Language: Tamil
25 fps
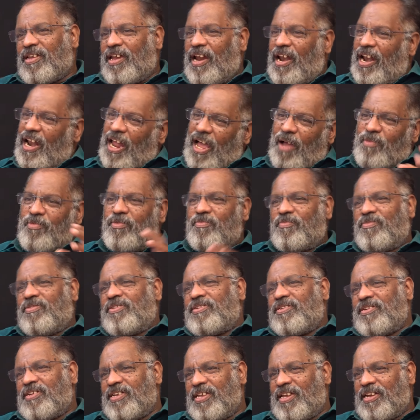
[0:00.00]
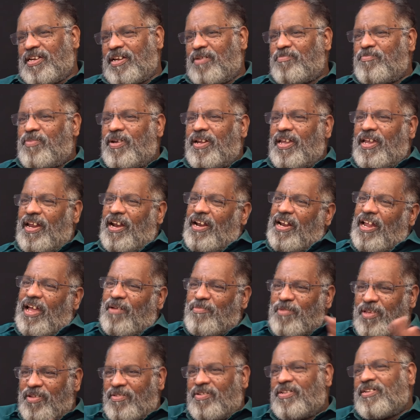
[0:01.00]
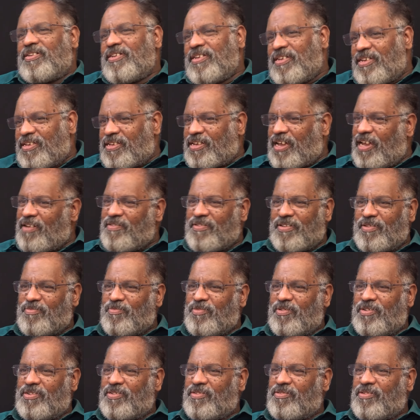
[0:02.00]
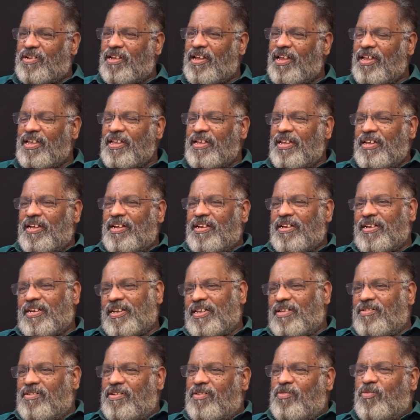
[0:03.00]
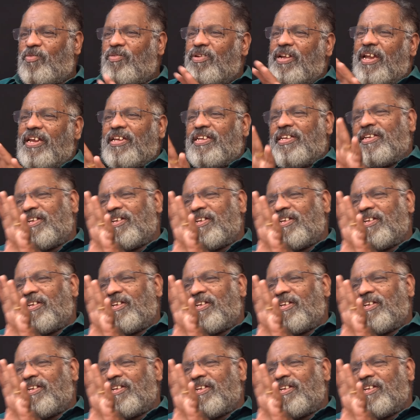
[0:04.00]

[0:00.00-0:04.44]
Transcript: எல்லாமும் நீங்கள் நம்புகிற எல்லாமே வந்து கைவிடும் போது கூட நீ உன்னை நீ